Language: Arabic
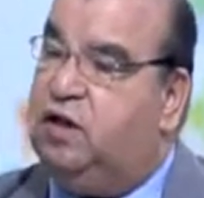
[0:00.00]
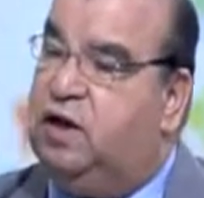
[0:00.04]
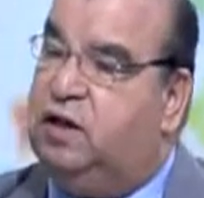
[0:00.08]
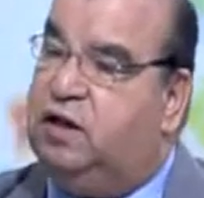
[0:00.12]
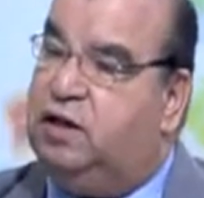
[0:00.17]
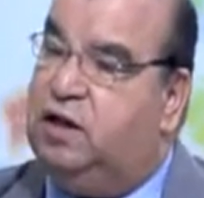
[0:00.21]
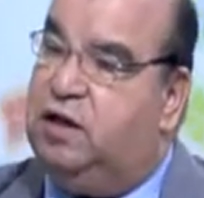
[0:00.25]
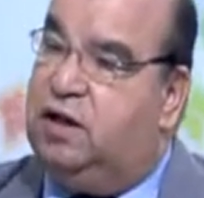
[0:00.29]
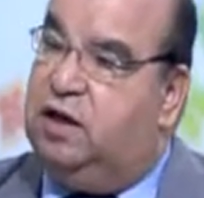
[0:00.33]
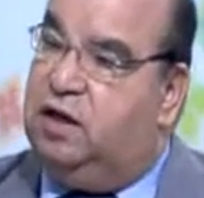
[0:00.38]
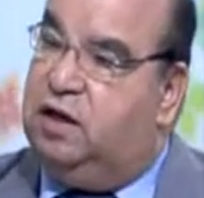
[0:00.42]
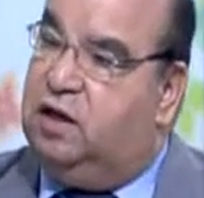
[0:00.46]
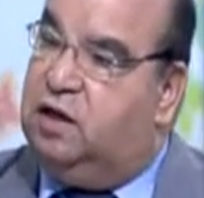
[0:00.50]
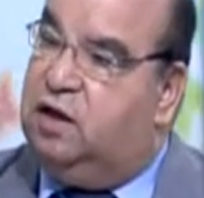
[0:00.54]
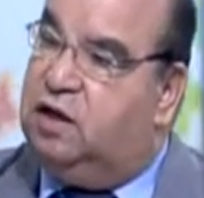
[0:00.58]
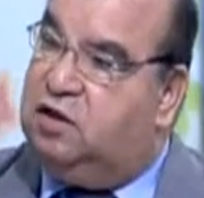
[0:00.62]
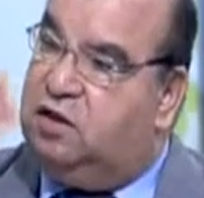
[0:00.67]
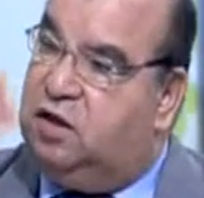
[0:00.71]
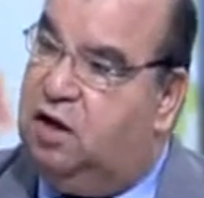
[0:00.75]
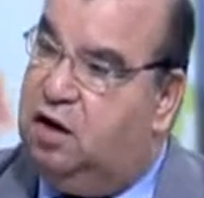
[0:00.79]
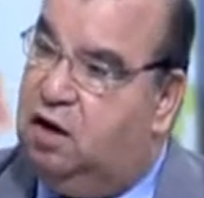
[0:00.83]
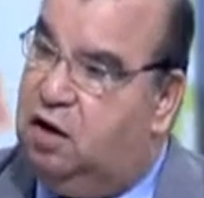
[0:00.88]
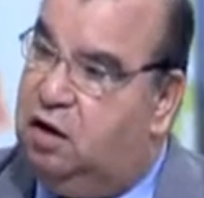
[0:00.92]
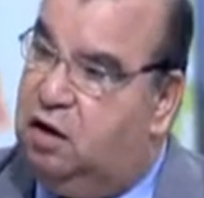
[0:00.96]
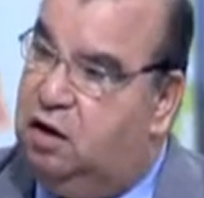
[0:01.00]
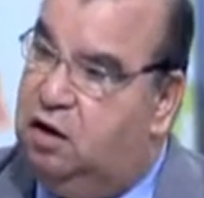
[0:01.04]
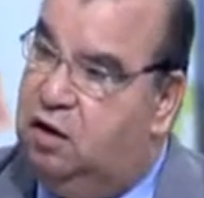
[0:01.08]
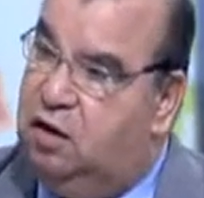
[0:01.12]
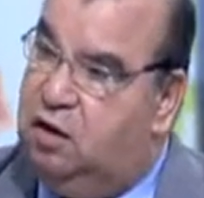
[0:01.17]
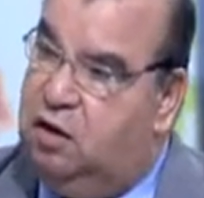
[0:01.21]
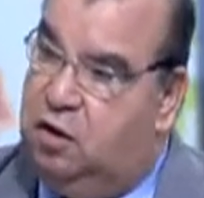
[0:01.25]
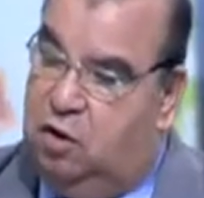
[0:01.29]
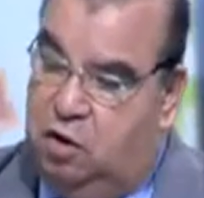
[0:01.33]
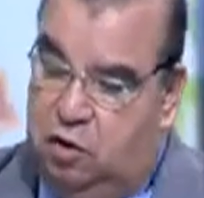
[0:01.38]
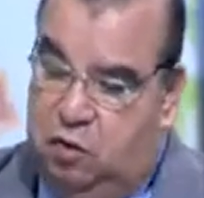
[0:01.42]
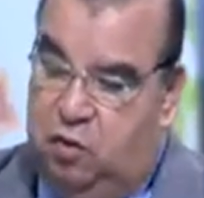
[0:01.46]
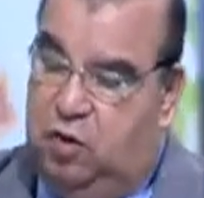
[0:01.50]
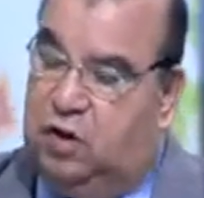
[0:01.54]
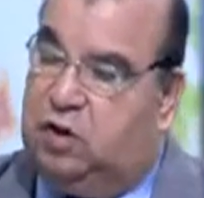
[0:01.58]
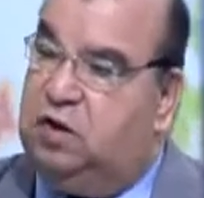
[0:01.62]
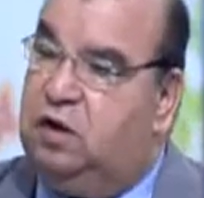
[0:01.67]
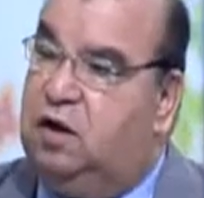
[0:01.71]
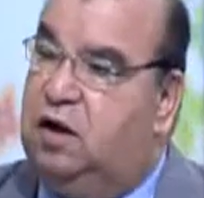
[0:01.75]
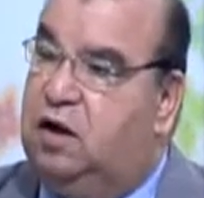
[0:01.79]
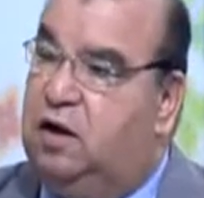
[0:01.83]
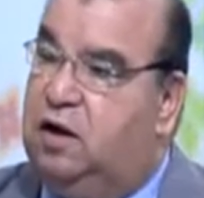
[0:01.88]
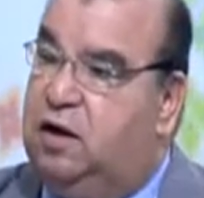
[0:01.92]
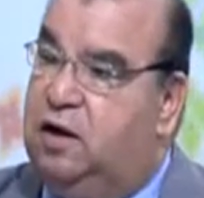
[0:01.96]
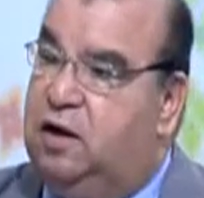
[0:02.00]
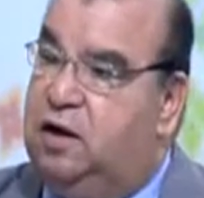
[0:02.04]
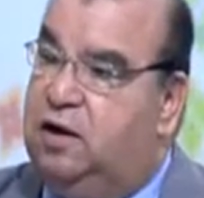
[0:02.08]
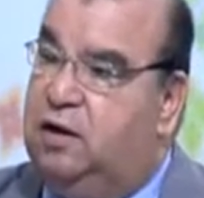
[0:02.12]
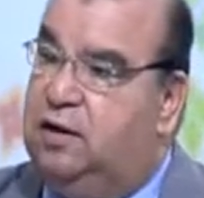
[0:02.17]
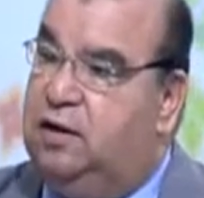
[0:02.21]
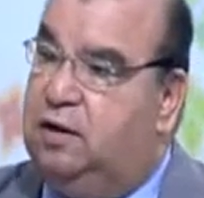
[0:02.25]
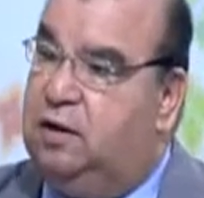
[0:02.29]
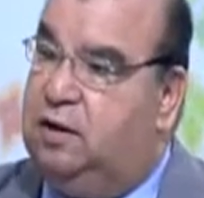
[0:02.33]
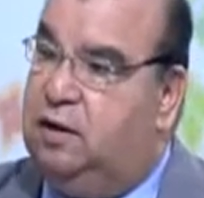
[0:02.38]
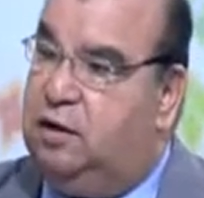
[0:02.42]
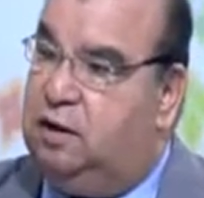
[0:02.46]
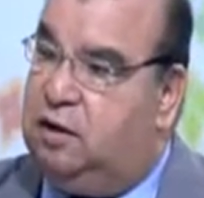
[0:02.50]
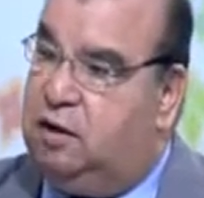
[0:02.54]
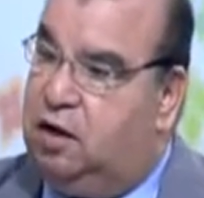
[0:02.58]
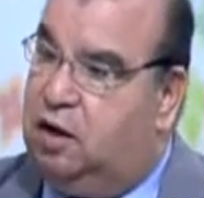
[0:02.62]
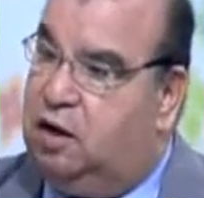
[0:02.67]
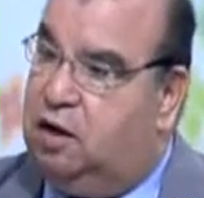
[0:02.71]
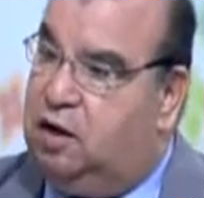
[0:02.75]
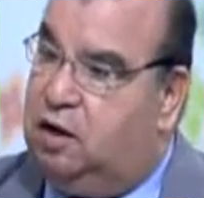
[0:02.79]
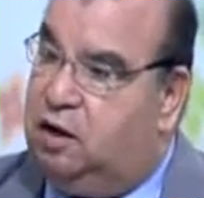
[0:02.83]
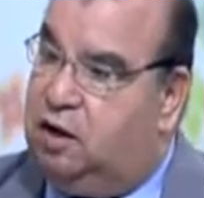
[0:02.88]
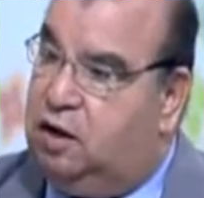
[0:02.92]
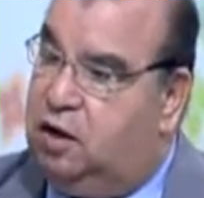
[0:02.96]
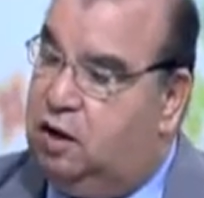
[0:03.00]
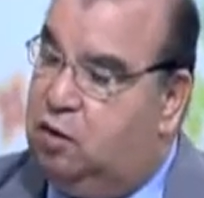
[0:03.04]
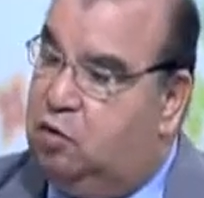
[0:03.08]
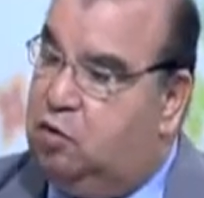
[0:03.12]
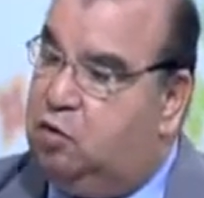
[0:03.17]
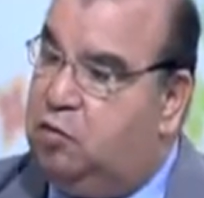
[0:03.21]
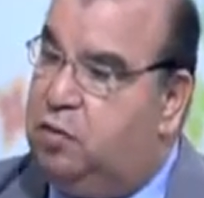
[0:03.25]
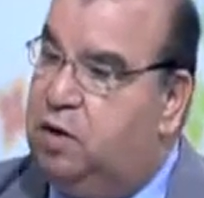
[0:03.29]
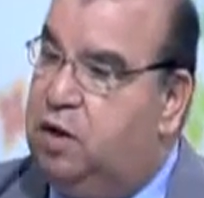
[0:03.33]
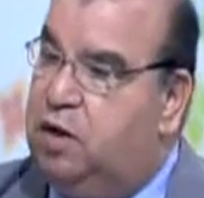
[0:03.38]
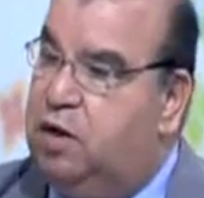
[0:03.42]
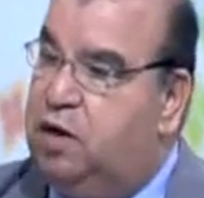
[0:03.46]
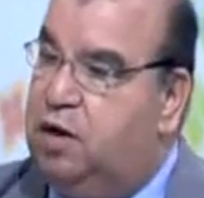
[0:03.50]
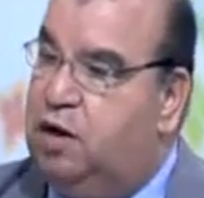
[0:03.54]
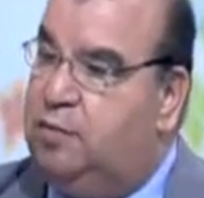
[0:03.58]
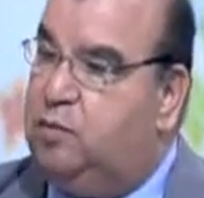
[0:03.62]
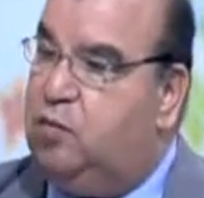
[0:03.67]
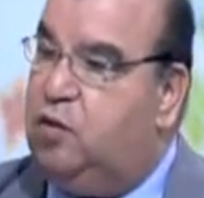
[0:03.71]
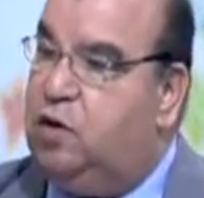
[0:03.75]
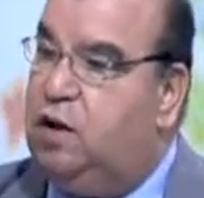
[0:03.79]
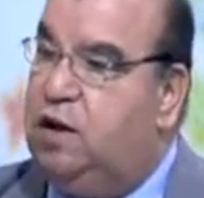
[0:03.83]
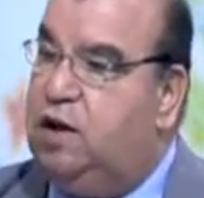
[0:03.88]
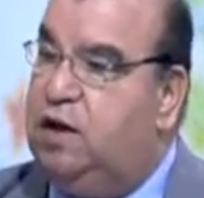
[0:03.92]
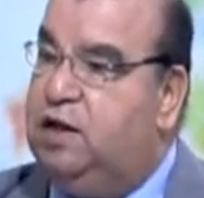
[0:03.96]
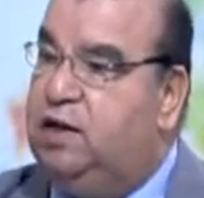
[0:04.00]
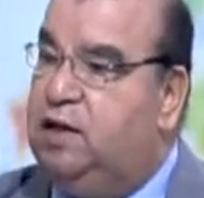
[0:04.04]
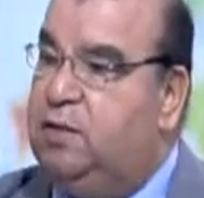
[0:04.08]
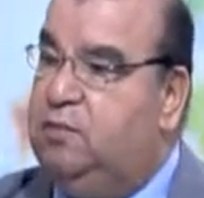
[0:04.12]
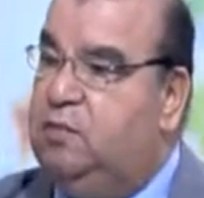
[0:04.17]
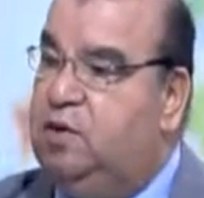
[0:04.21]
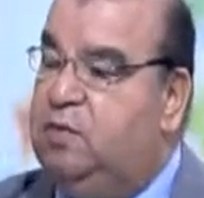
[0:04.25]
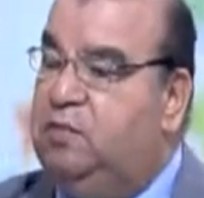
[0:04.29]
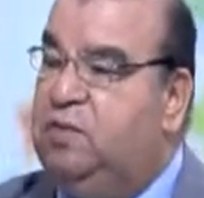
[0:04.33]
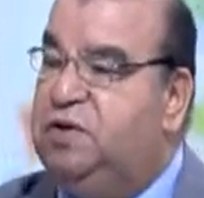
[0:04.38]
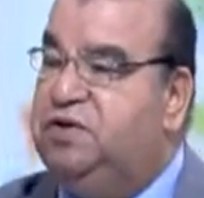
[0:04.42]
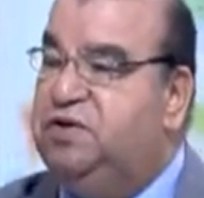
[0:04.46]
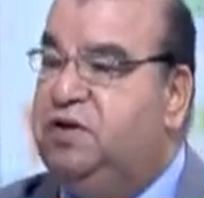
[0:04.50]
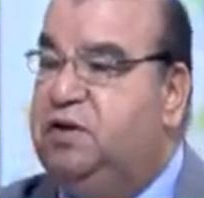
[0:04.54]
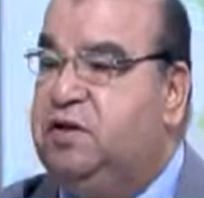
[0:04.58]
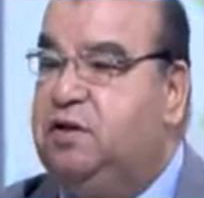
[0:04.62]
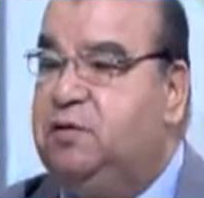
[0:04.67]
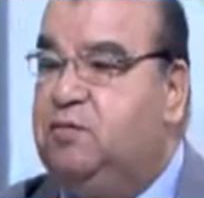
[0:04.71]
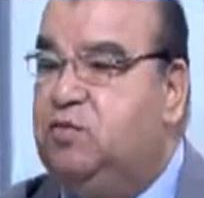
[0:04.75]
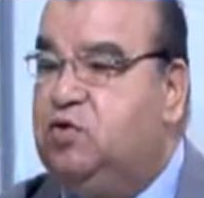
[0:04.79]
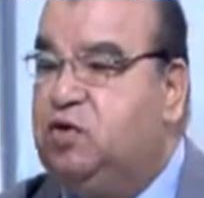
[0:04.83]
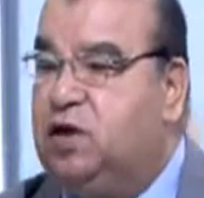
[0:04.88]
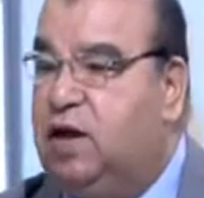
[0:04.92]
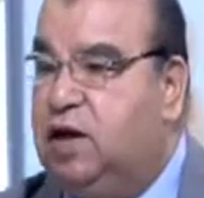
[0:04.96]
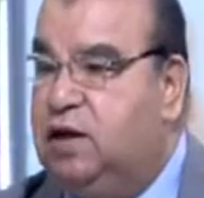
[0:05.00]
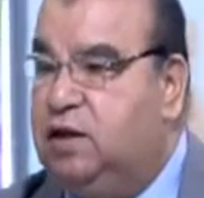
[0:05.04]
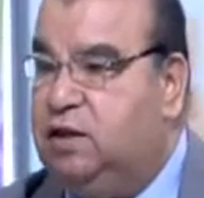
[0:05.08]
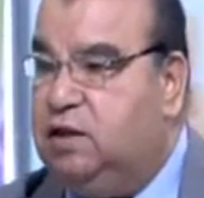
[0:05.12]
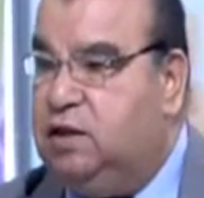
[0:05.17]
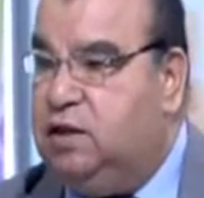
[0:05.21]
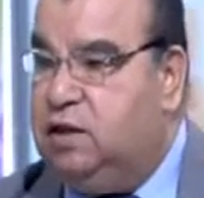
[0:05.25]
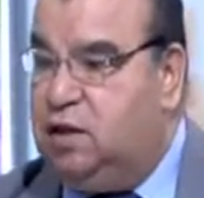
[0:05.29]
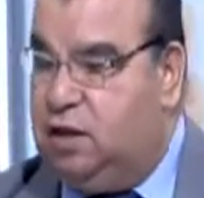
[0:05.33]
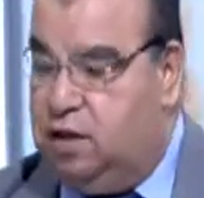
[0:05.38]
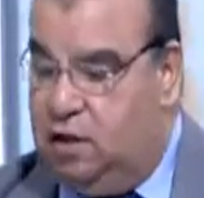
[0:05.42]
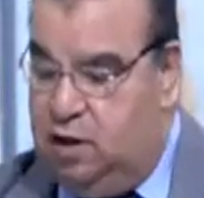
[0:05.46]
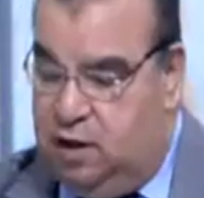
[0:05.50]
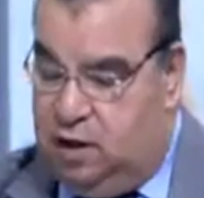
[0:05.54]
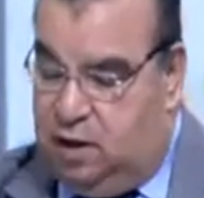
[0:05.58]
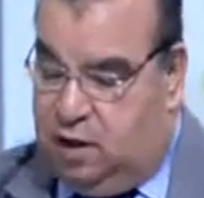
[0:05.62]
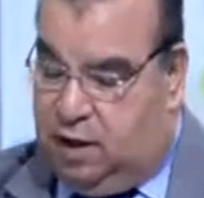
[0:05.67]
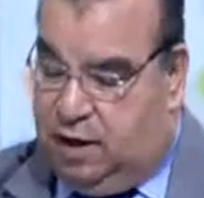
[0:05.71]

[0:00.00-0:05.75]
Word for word: تحتاج آه. الى طاقه والطاقه هنا الطاقه الكهربائيه مولده من مصادر متعدده